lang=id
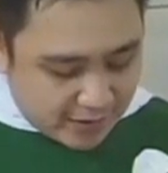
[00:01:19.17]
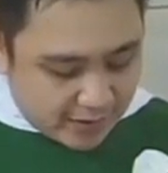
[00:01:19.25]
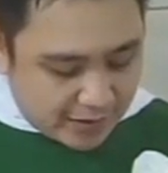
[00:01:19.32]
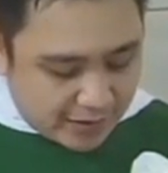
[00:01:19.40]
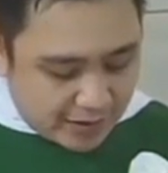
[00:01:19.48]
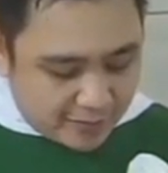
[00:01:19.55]

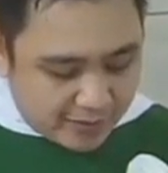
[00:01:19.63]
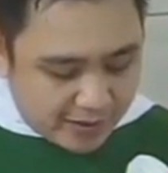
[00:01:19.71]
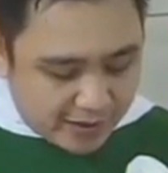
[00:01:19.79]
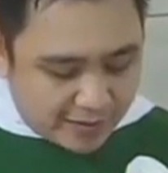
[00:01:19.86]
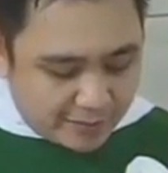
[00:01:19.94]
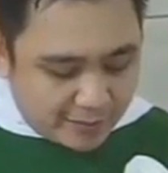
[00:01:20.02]
Lalu
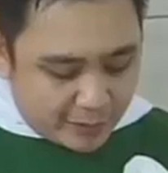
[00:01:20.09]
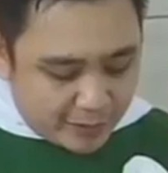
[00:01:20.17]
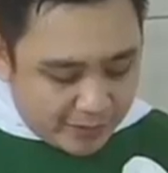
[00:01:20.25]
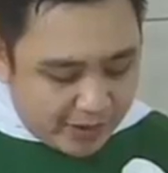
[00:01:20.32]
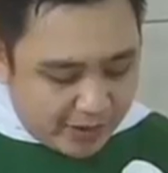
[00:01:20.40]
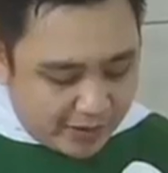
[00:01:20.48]
mereka
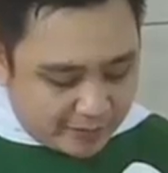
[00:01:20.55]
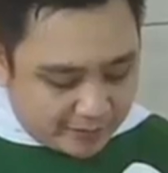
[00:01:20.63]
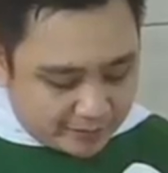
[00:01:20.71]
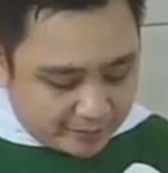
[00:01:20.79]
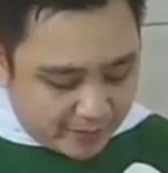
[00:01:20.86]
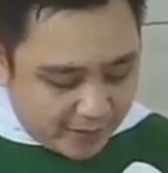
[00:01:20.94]
berunding,
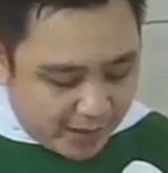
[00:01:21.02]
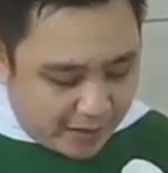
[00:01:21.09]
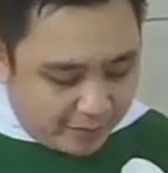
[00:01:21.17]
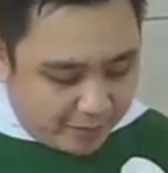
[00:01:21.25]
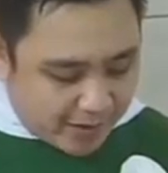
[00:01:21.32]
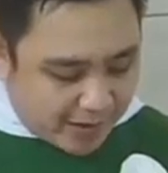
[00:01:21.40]

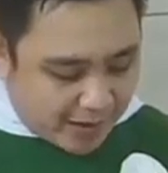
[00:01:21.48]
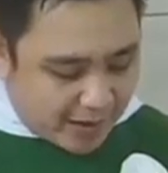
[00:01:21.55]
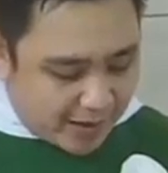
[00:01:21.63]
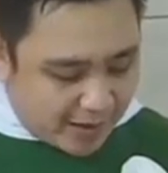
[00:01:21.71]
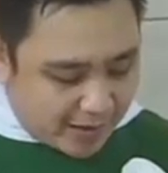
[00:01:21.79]
apakah